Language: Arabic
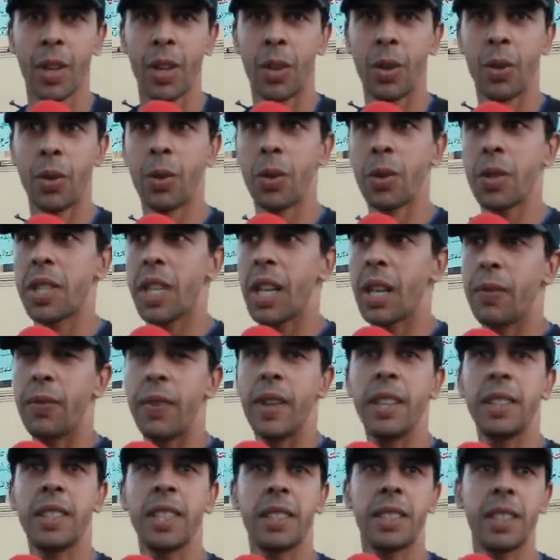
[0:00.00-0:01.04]
وشارك
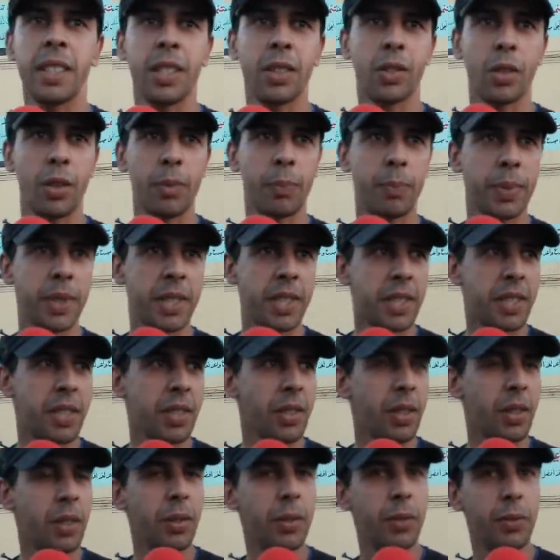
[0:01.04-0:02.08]
في عده
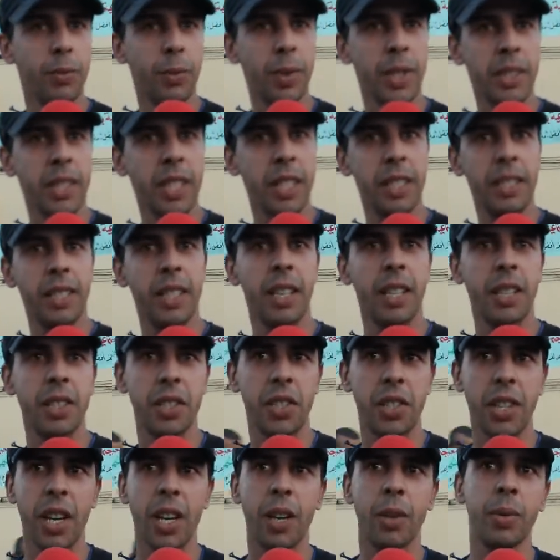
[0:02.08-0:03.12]
كومبيتيسيون وطنيا
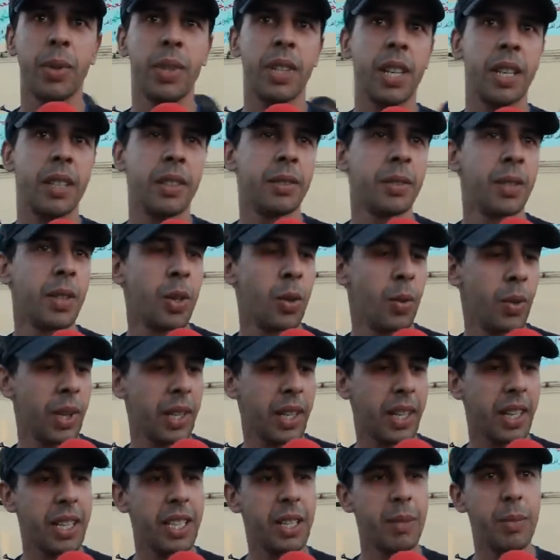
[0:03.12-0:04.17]
جاويا
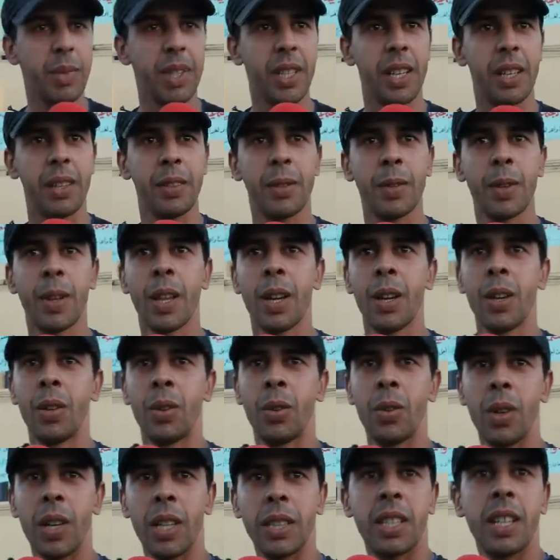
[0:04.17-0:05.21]
واقليميا
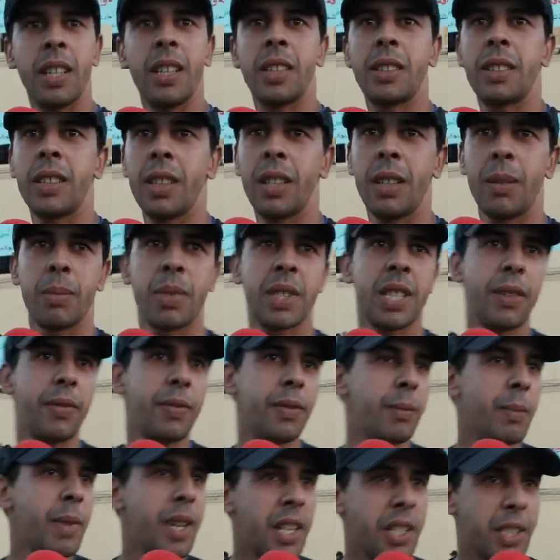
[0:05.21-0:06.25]
واحتلت بزاف
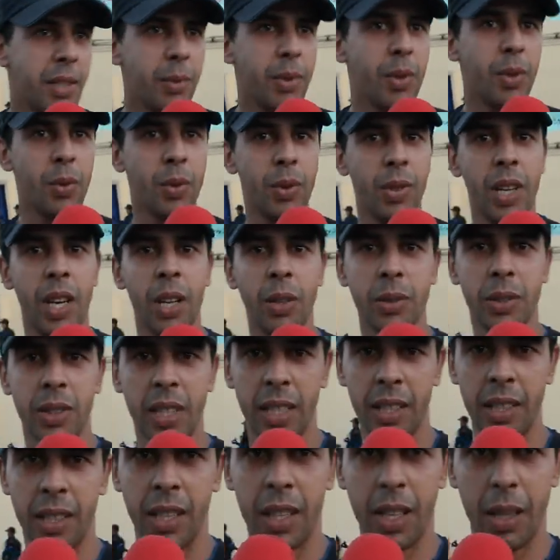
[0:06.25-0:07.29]
المراتب الاولى
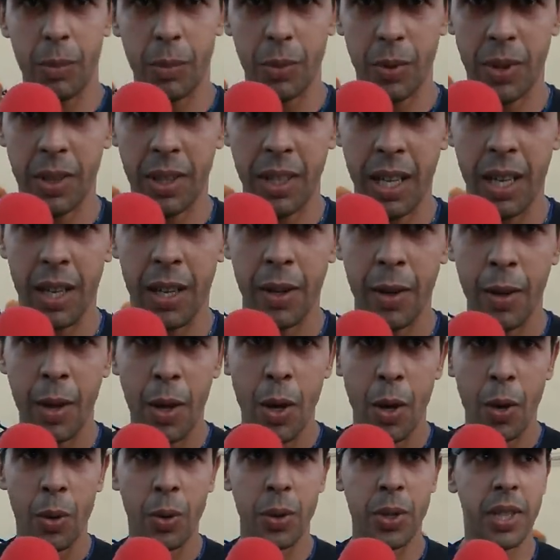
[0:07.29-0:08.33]
والثانيه الحمد لله
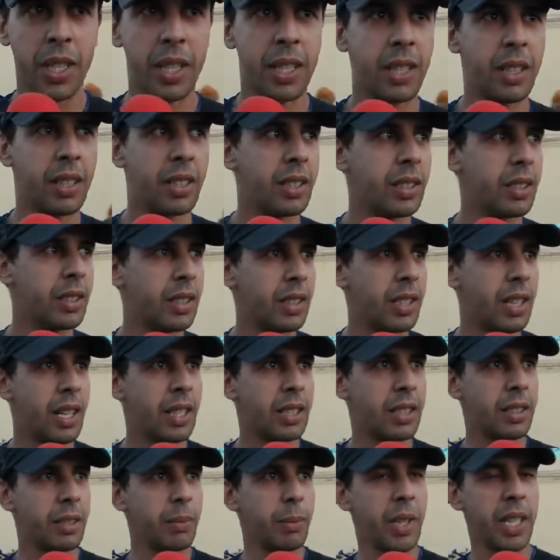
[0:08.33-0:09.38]
وجيت لهذا
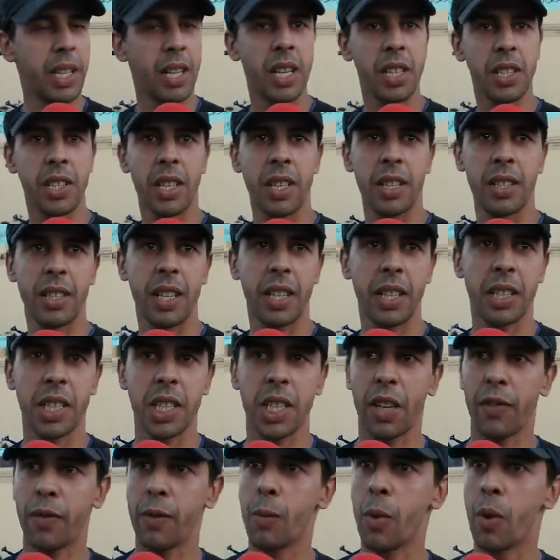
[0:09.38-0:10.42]
المهرجان ديال
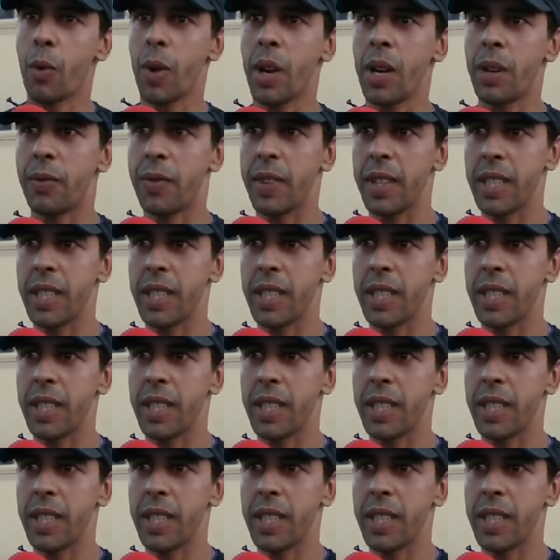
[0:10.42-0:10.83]
اكتشاف المواهب في